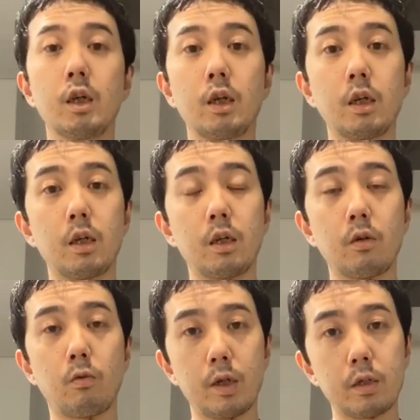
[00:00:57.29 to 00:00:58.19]

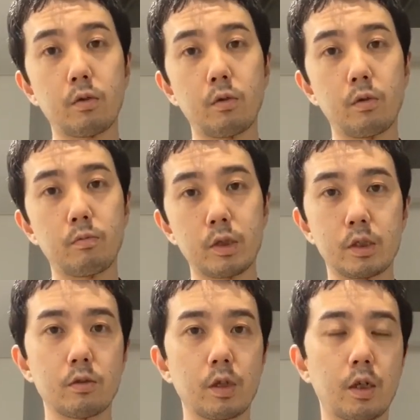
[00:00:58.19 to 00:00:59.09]
えー、
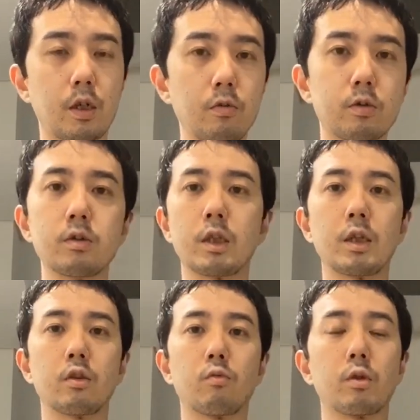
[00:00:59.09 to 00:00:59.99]
ホワイトブリーチの部屋からを作っていき
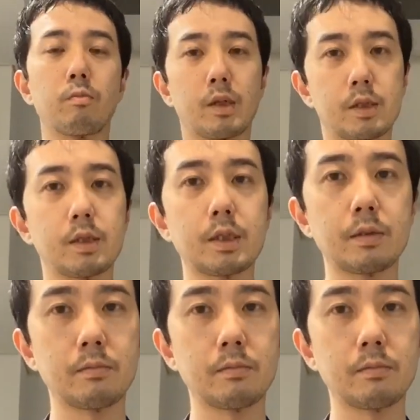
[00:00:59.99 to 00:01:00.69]
たいと思います。